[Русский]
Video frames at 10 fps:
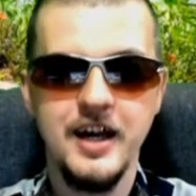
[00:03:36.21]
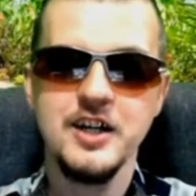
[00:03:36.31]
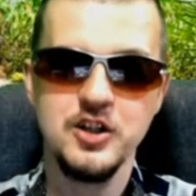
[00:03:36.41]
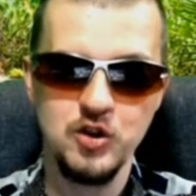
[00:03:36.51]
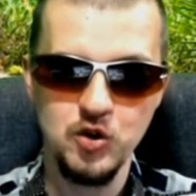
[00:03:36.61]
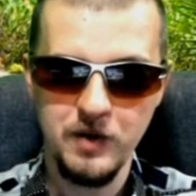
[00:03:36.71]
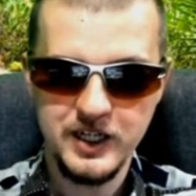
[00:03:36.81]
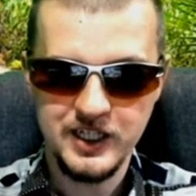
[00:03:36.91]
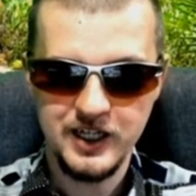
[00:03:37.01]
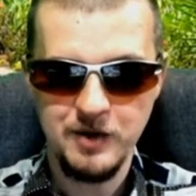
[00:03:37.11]
Жду
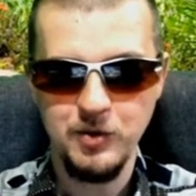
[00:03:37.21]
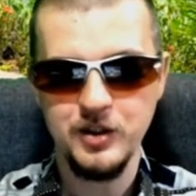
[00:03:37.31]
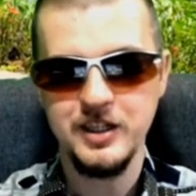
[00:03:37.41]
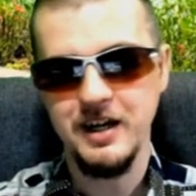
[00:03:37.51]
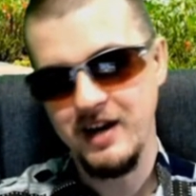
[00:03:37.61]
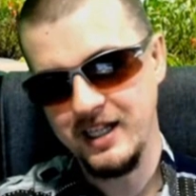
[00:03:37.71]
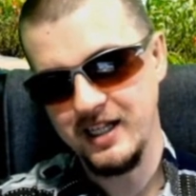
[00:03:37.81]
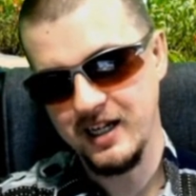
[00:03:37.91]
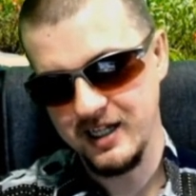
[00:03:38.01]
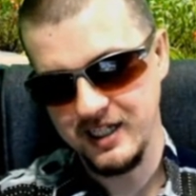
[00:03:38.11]
ваших работ. Давайте
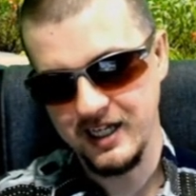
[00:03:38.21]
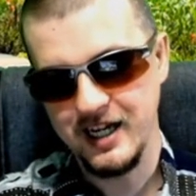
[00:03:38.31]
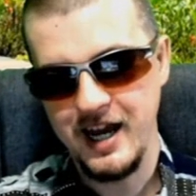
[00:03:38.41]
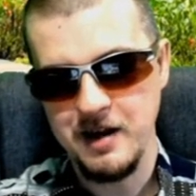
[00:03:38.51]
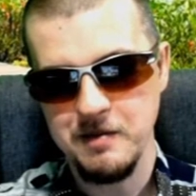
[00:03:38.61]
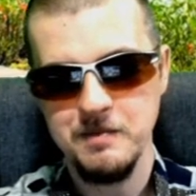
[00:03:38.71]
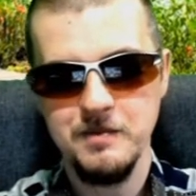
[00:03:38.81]
разыграем.